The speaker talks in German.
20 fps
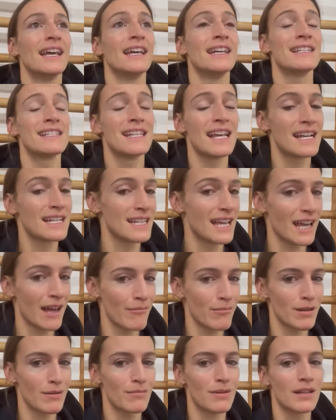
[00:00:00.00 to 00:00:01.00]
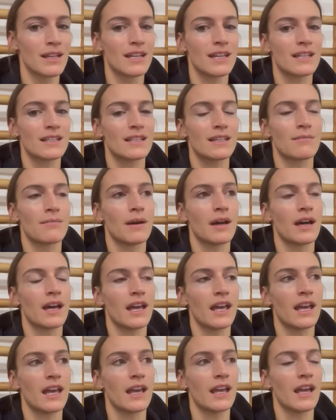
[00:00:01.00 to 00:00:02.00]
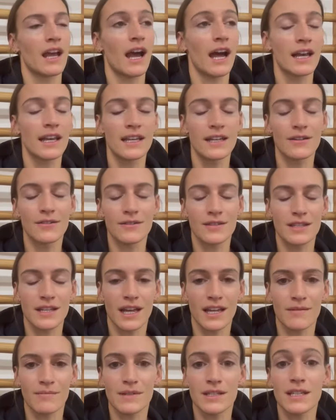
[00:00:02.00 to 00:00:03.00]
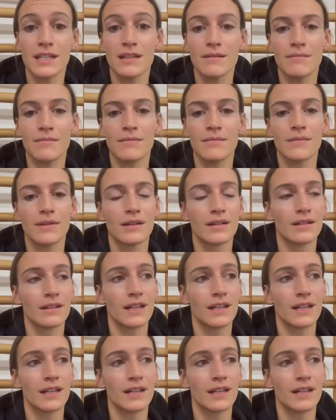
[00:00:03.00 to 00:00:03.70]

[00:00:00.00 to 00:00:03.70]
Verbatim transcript: sehr, sehr happy bin, dass ich bei Andy und seinem Team